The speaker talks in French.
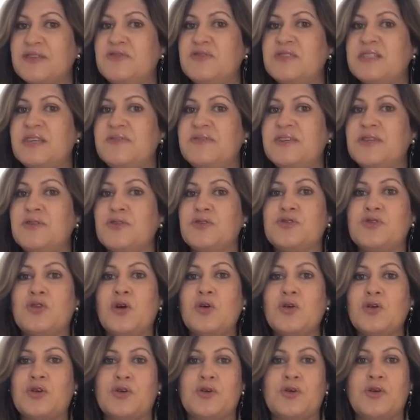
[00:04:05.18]
que vous savez que
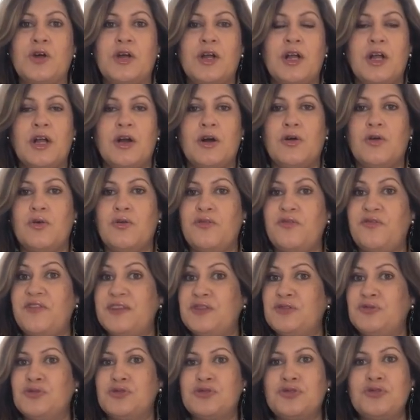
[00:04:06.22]
tant qu'on fait
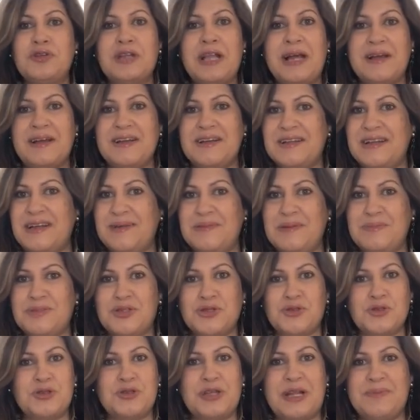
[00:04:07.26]
toujours la, même
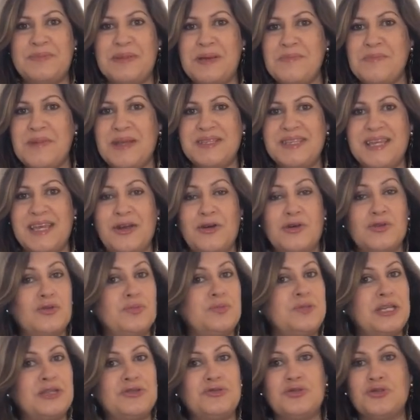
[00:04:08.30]
chose de la même manière, on
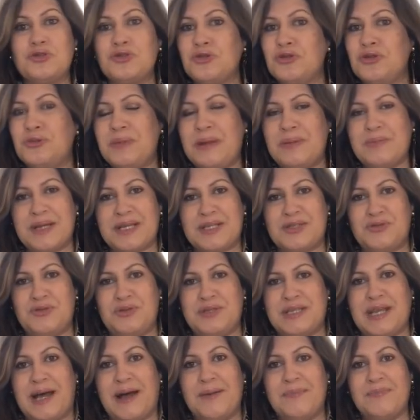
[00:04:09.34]
obtient toujours le même
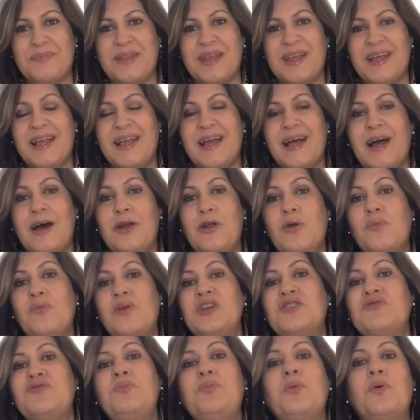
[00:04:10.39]
résultat. Alors
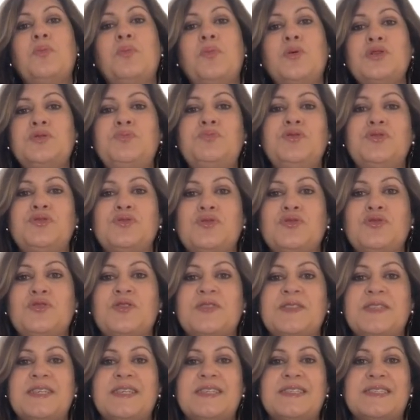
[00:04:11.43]
moi je vous propose plutôt de
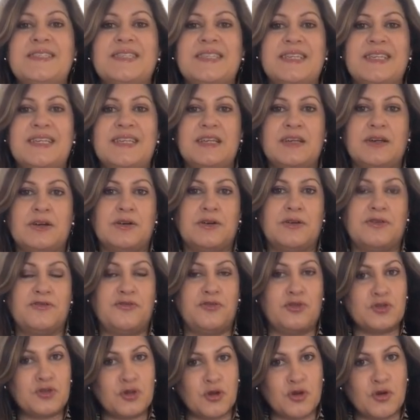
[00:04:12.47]
cesser euh,
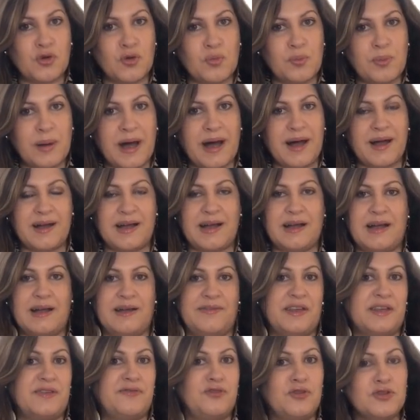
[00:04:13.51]
votre combat
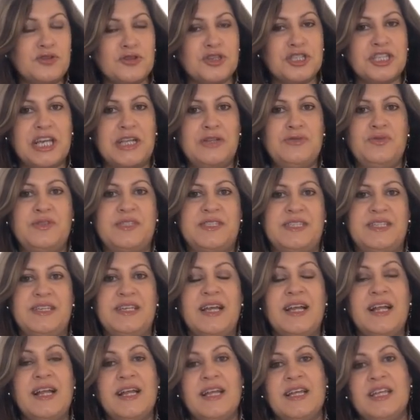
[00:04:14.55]
avec votre jalousie
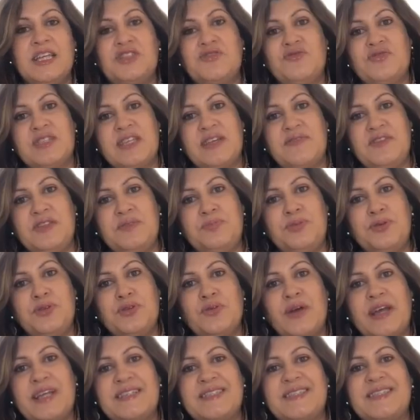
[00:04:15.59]
et je vous invite
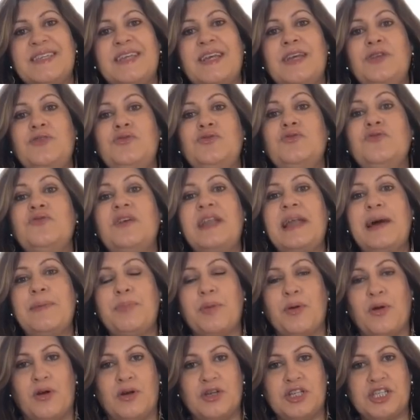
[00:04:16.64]
plutôt à essayer une nouvelle
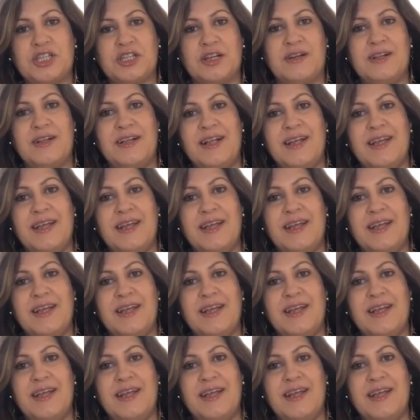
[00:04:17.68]
approche